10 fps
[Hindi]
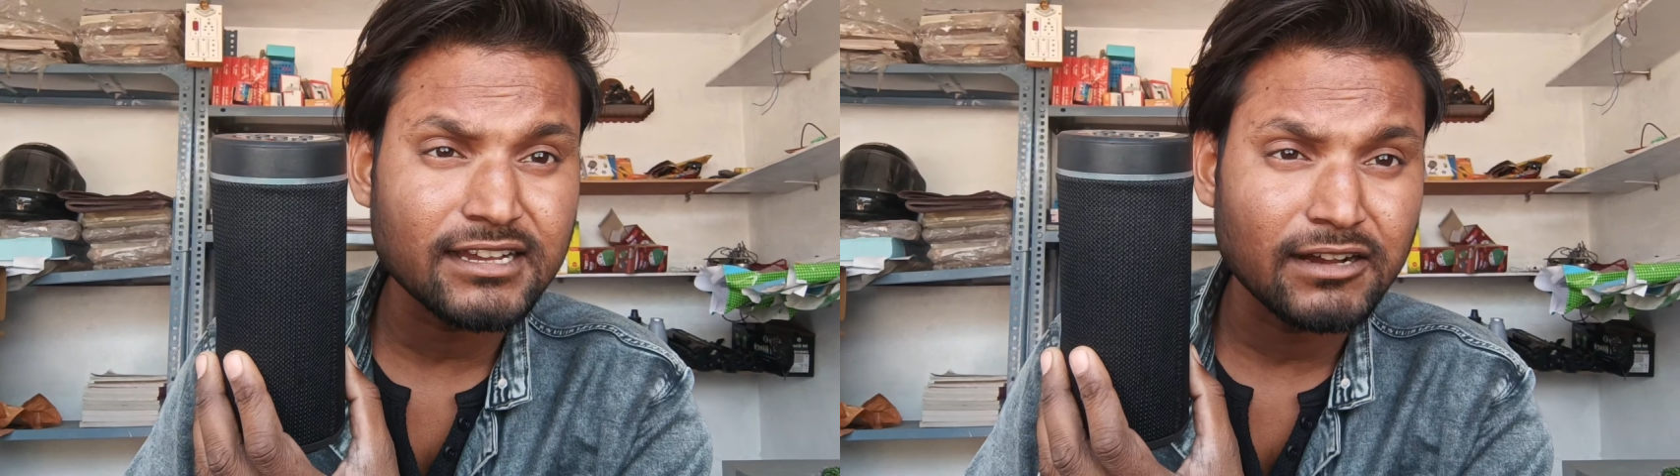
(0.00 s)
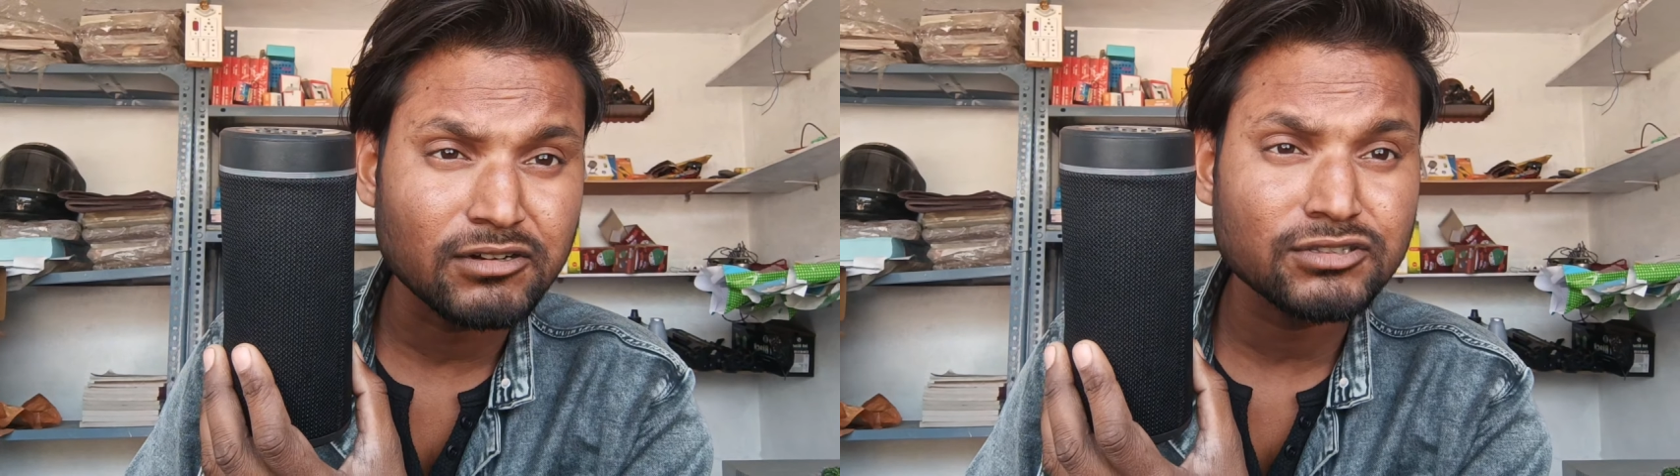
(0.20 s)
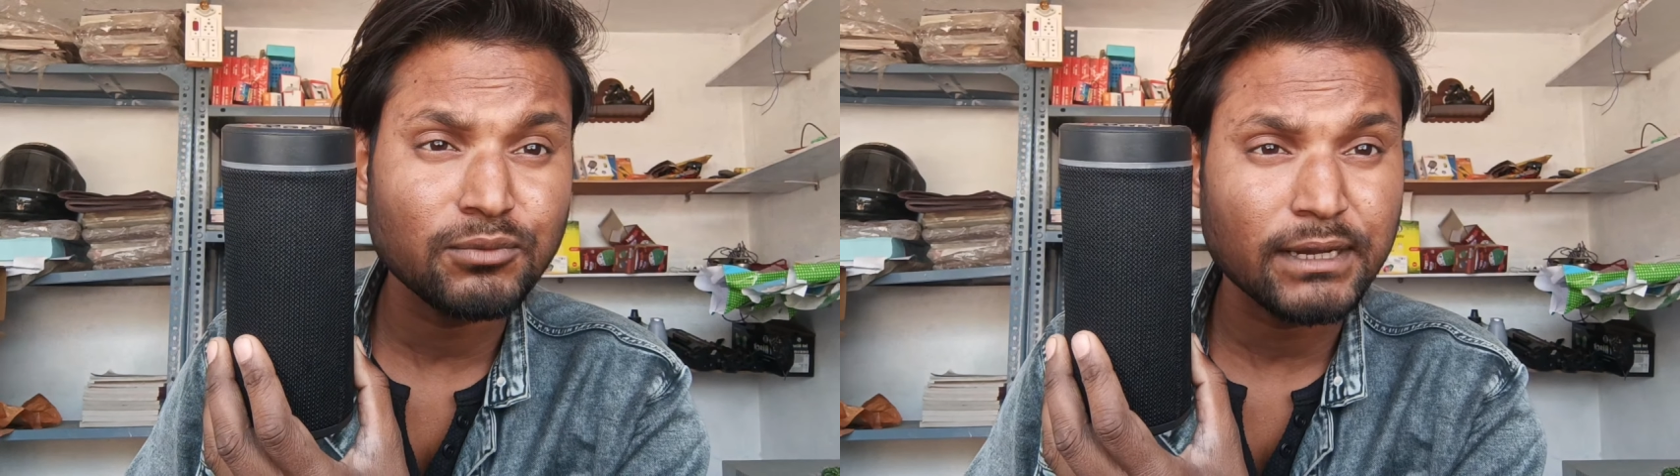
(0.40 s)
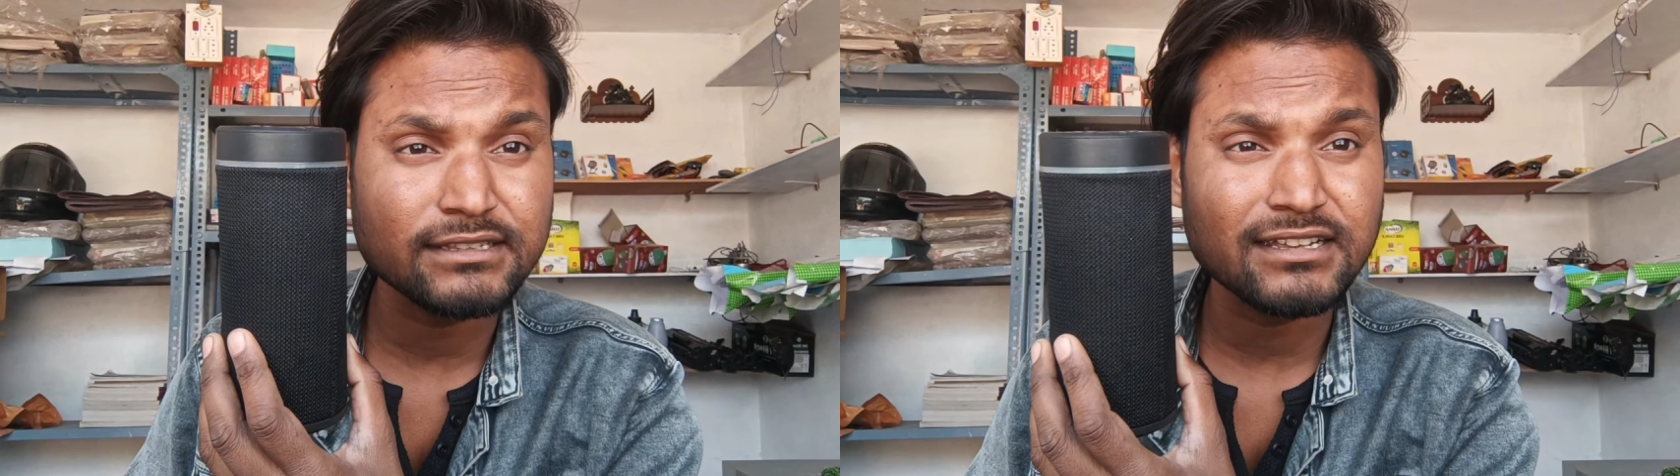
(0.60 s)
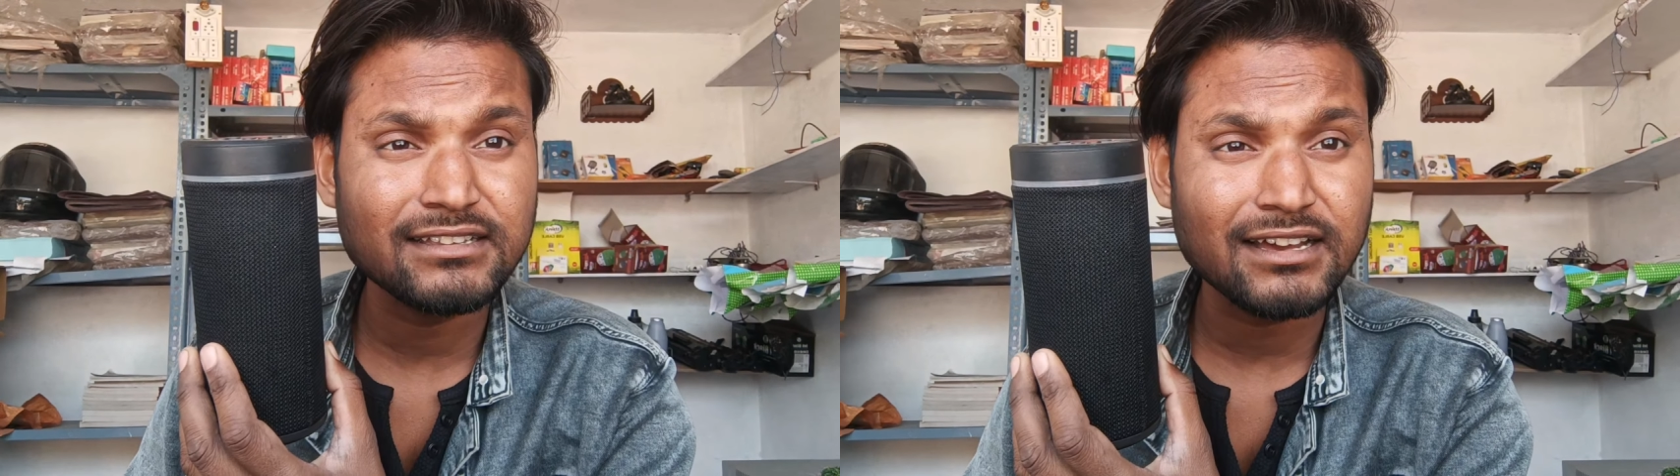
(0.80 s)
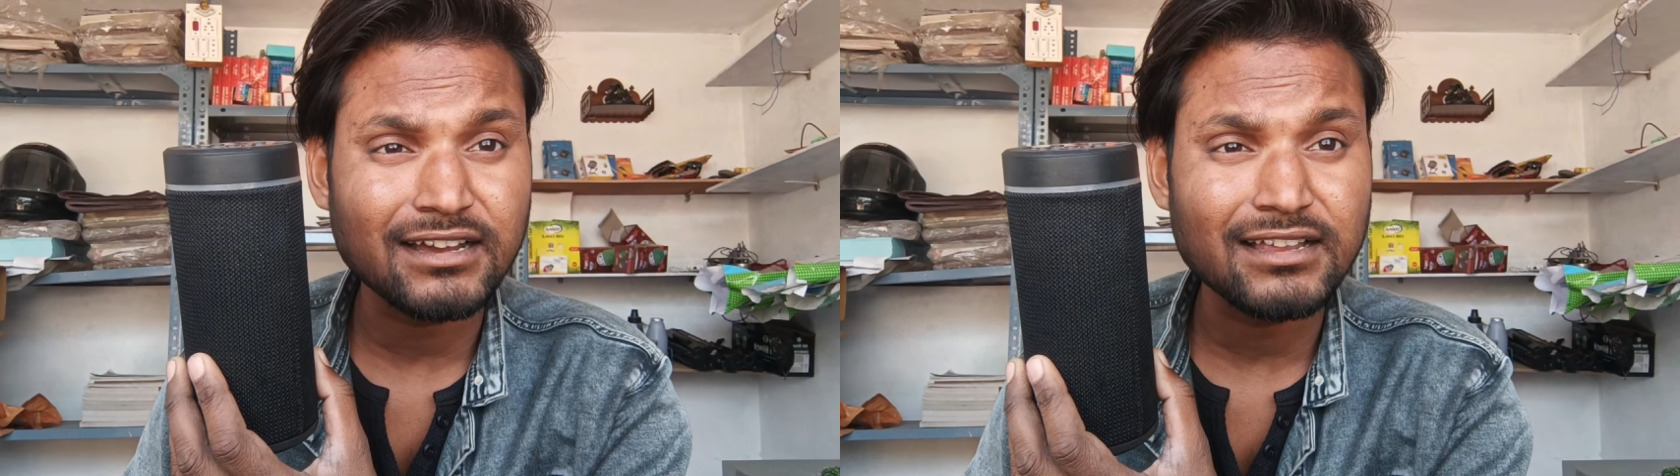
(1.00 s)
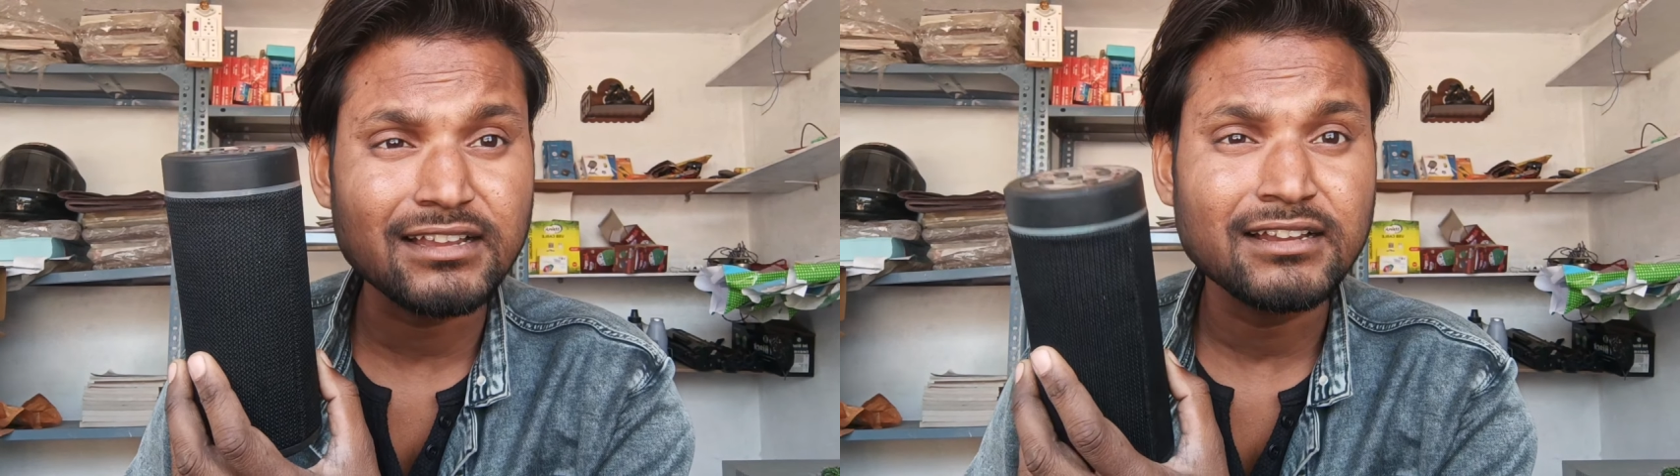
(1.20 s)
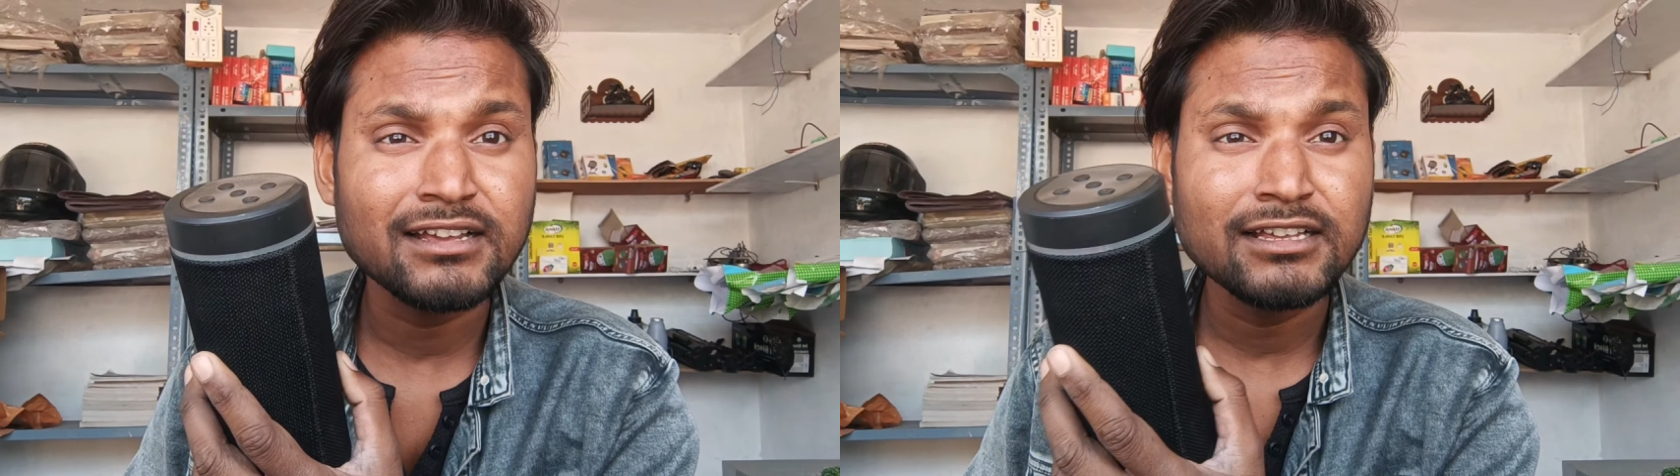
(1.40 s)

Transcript: दिखाऊँगा जो बज नहीं रहा है